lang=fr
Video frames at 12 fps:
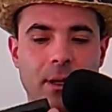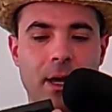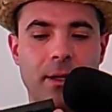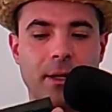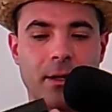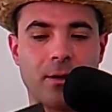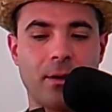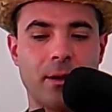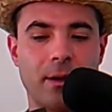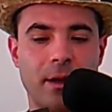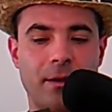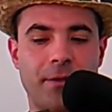Ah
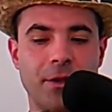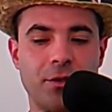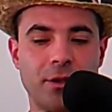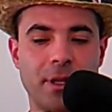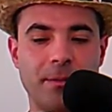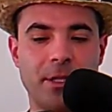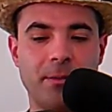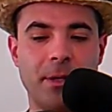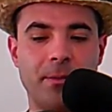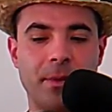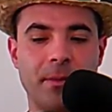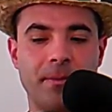d'accord, elle fait juste un petit
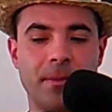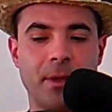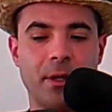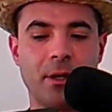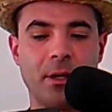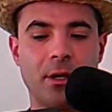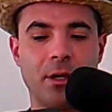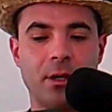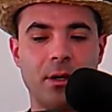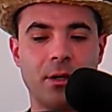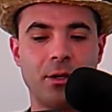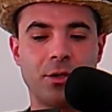bip.
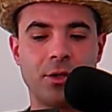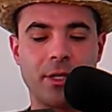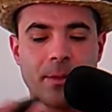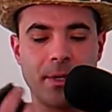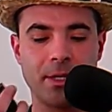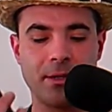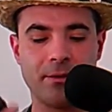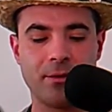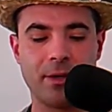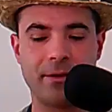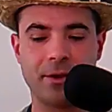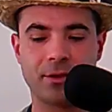Je ne sais pas si vous
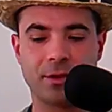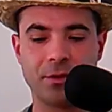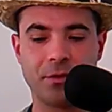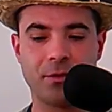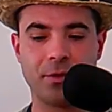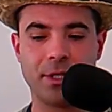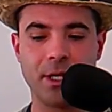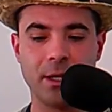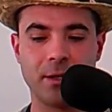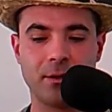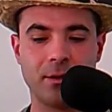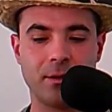l'avez entendu vous aussi,
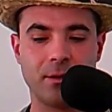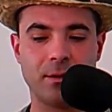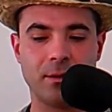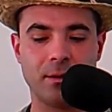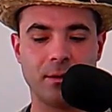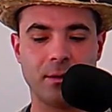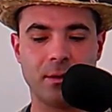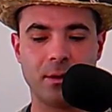de